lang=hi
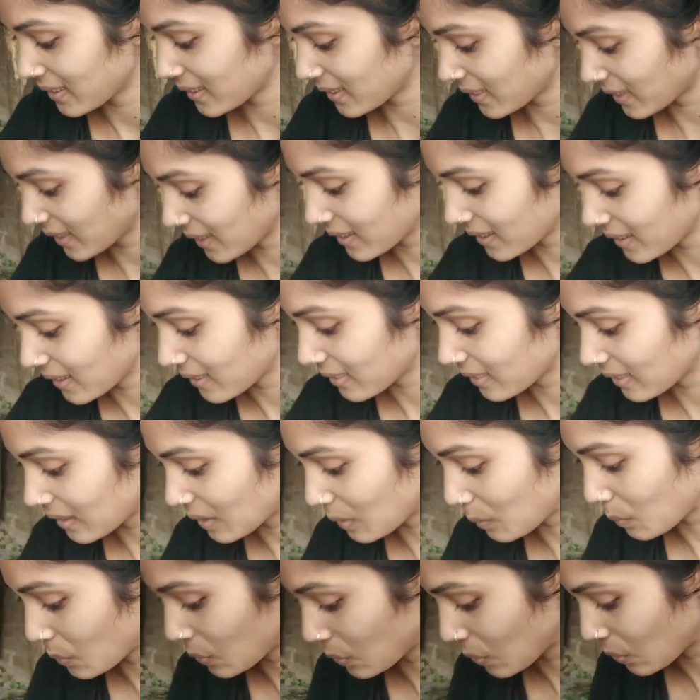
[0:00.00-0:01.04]
ये देखिए इतने
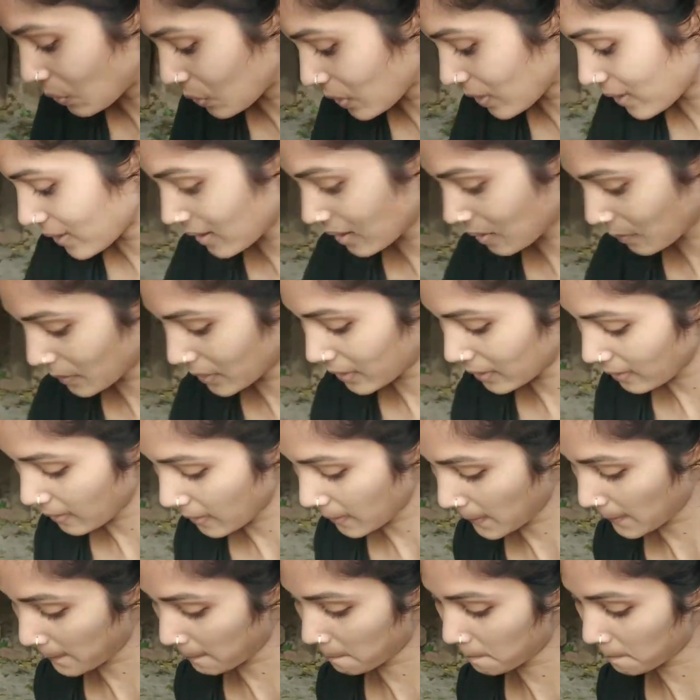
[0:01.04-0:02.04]
नींबू हो गए हमारे